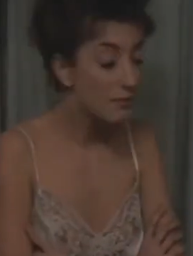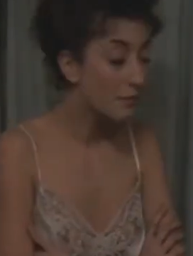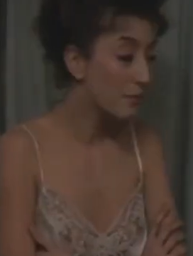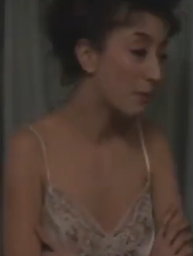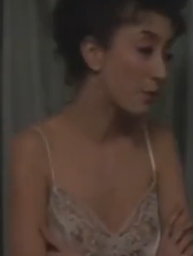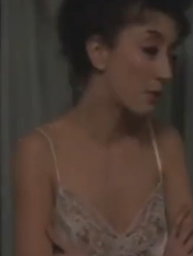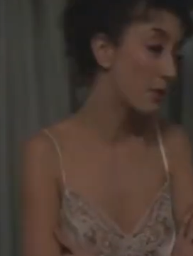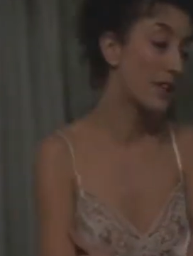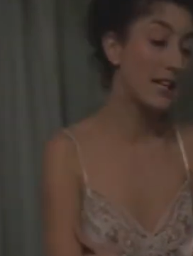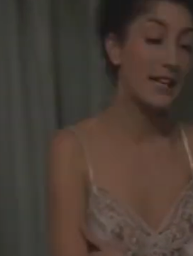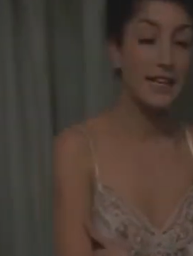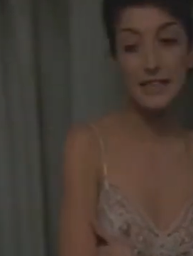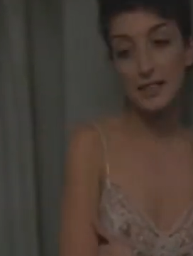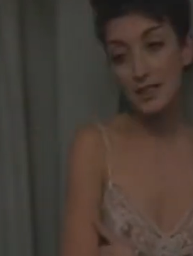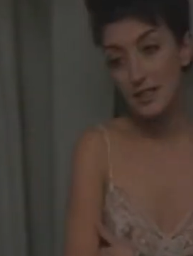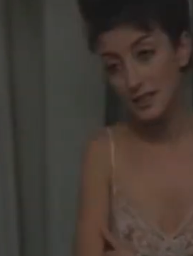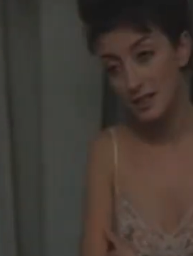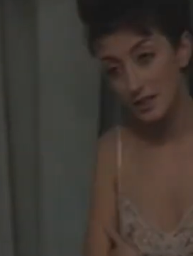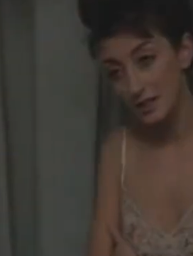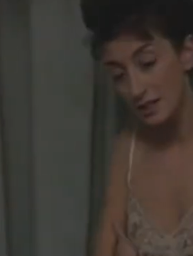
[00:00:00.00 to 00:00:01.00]

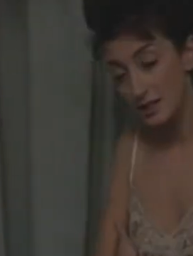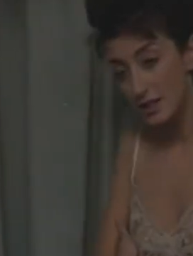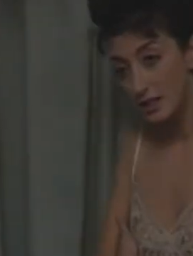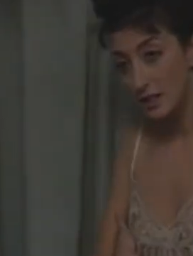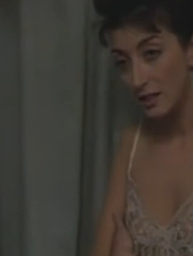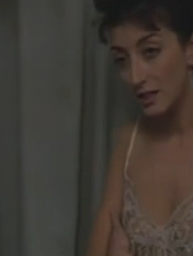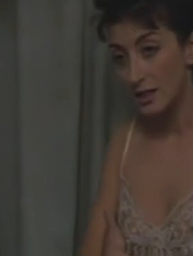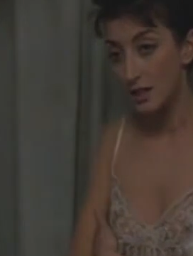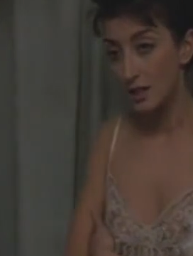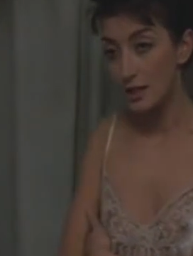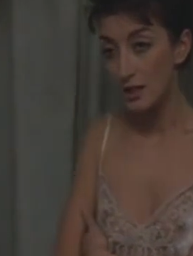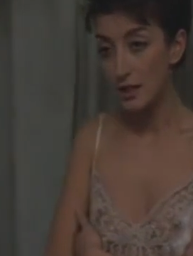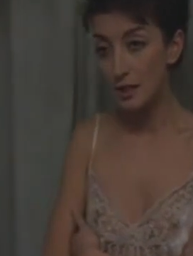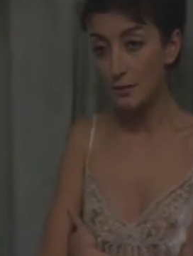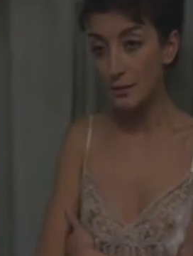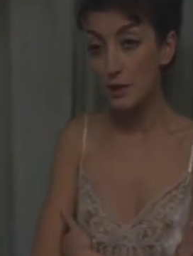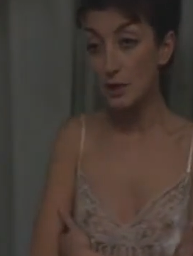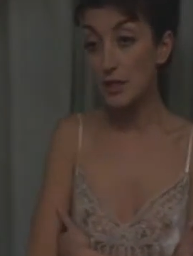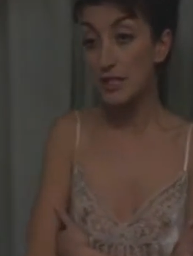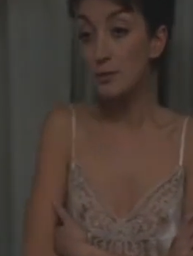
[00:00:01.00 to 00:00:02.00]
Peut-être
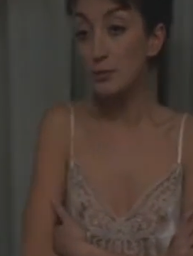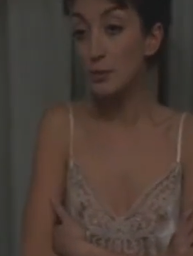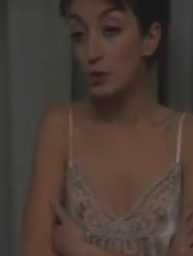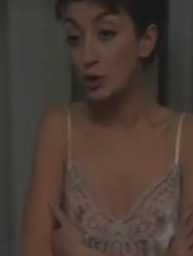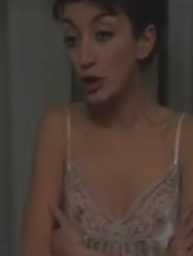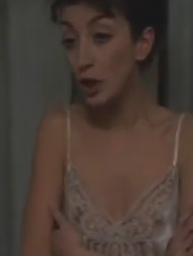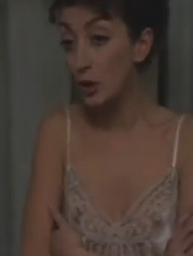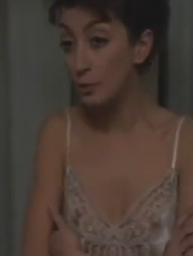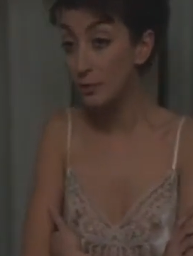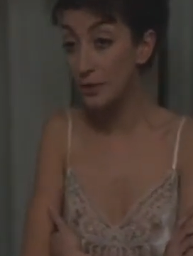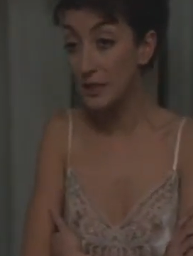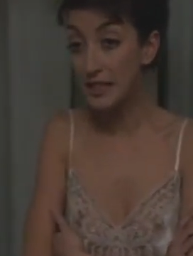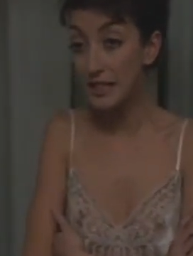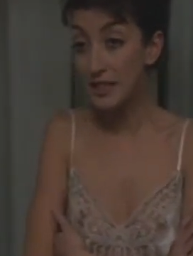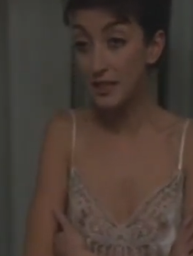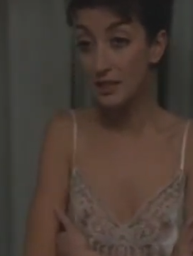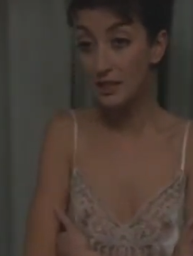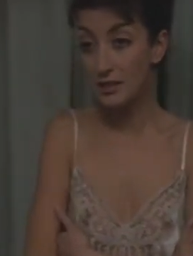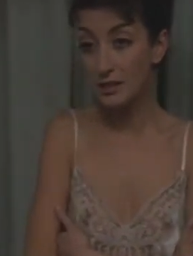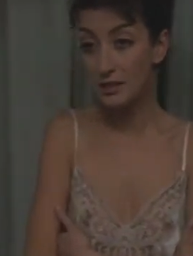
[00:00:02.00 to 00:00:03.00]
mais aussi pour
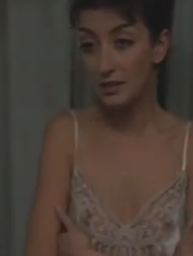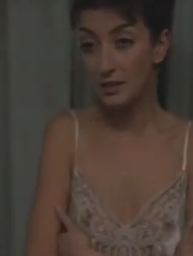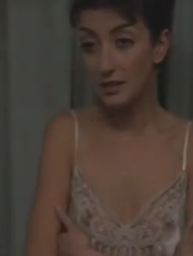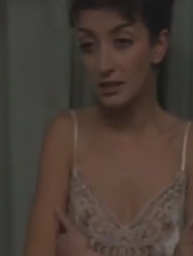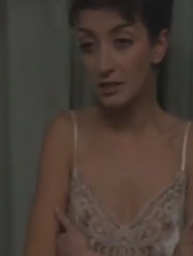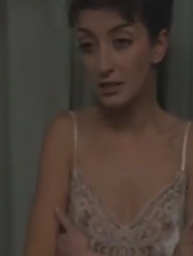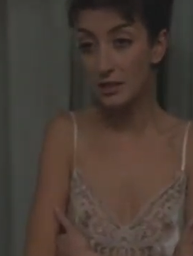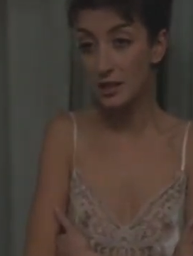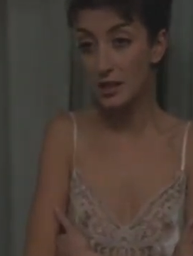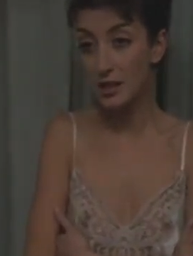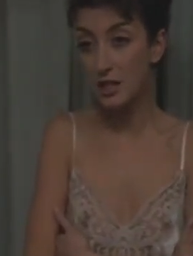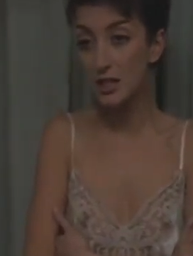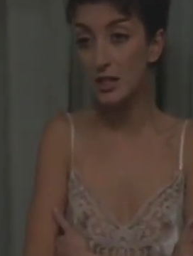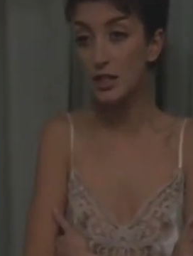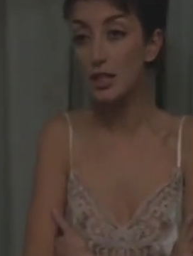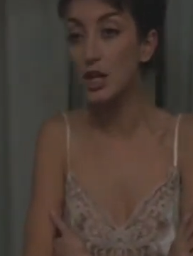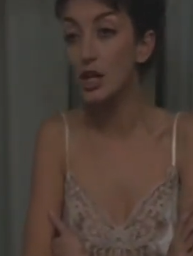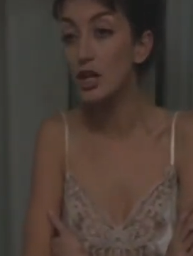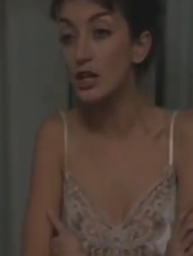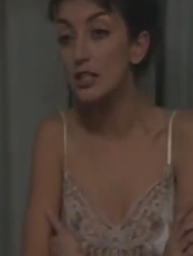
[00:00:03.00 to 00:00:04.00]
dormir,
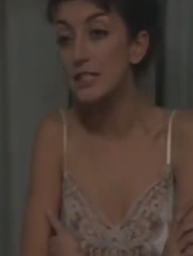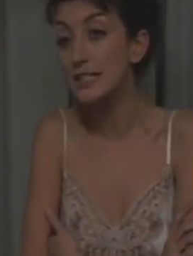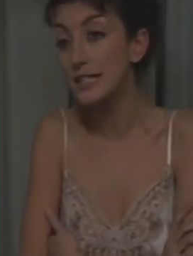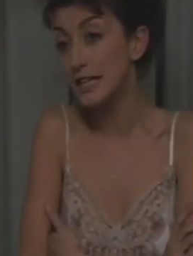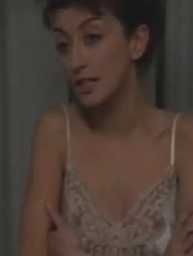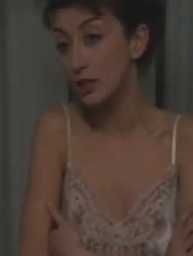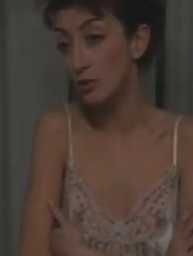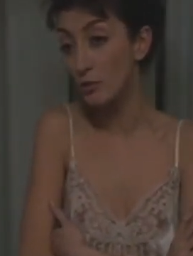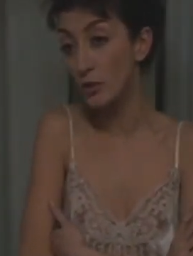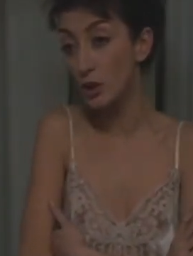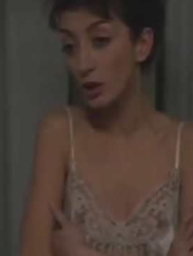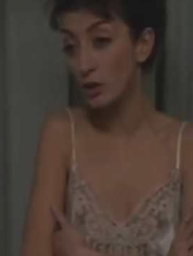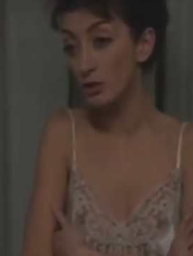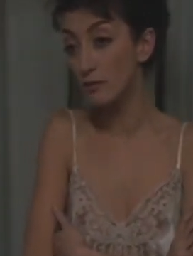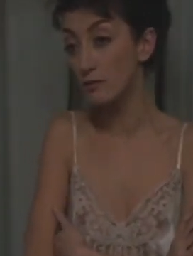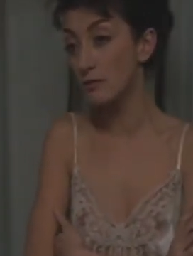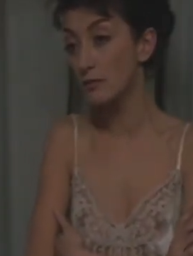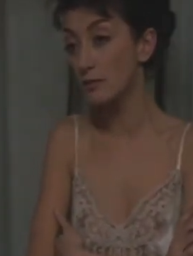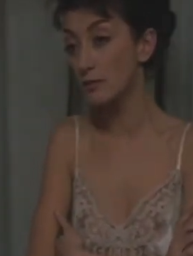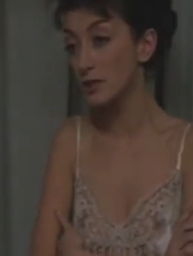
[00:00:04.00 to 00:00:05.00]
seul, sagement,
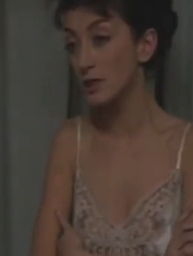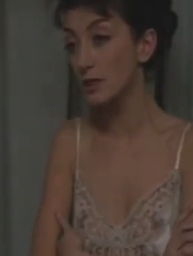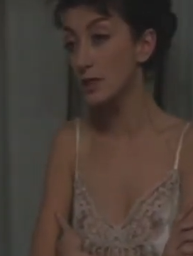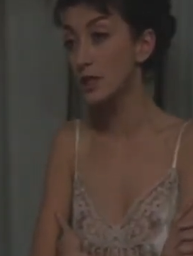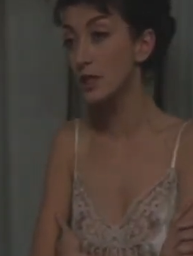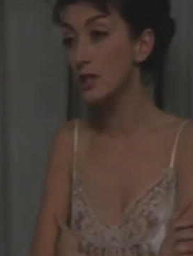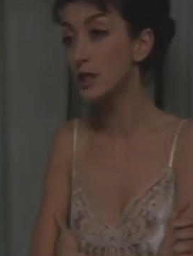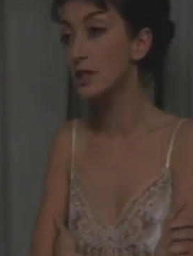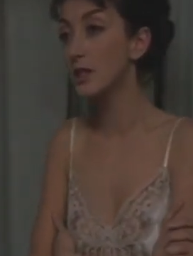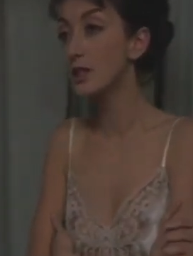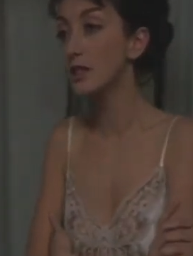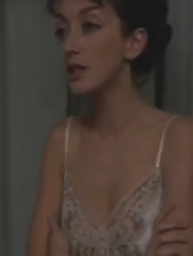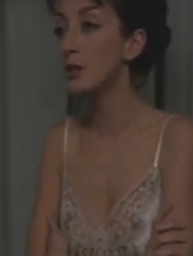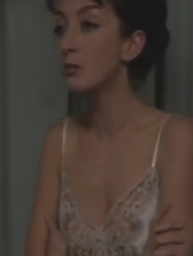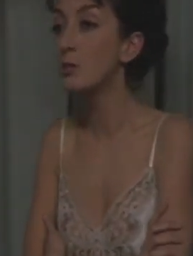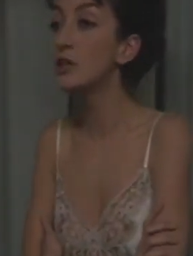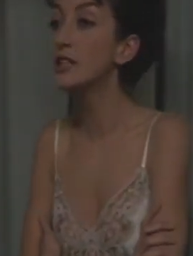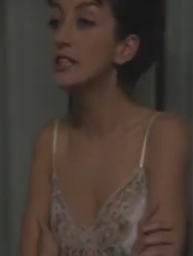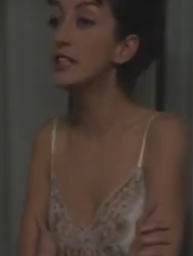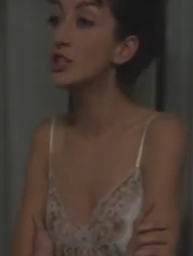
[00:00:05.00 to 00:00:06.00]
dans
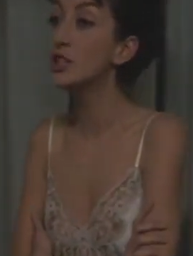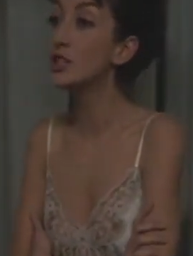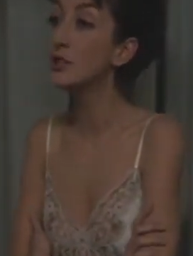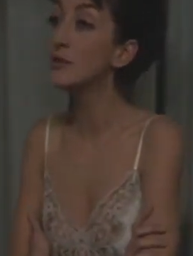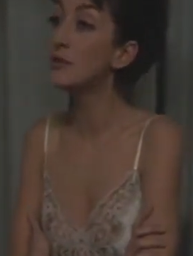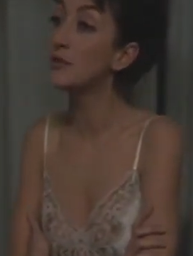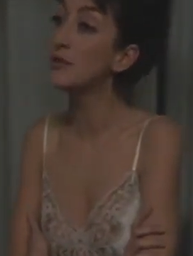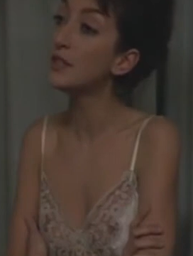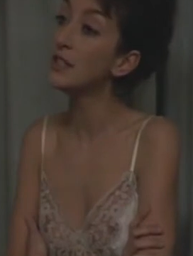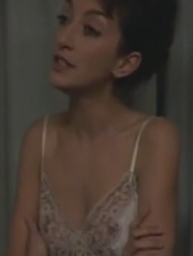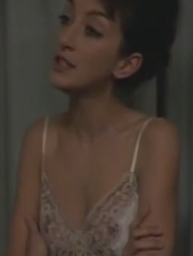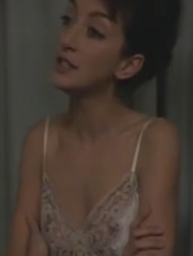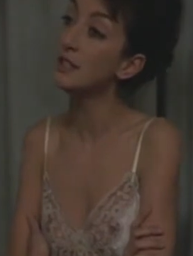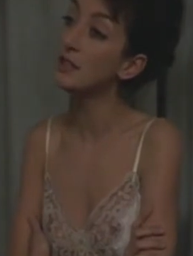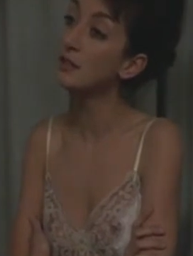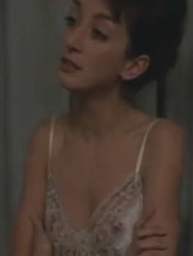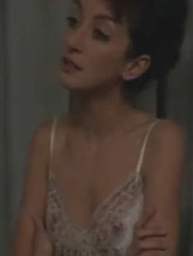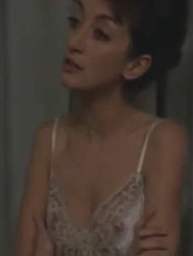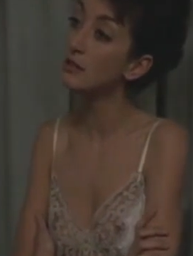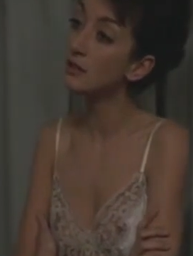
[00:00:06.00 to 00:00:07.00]
mon lit de jeune fille.
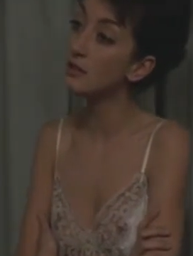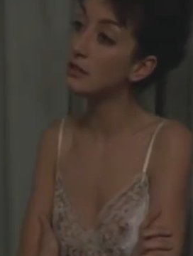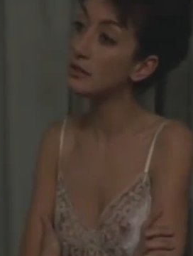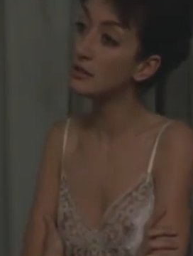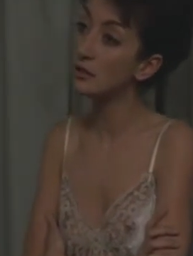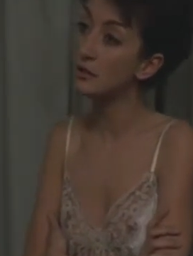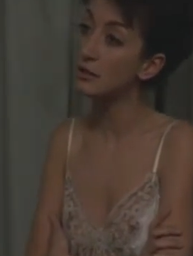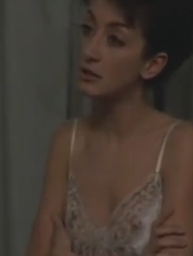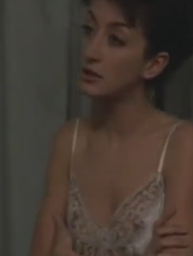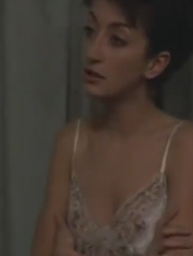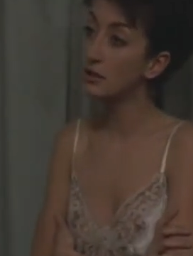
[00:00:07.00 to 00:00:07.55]
Oui, c'est ça. Hein.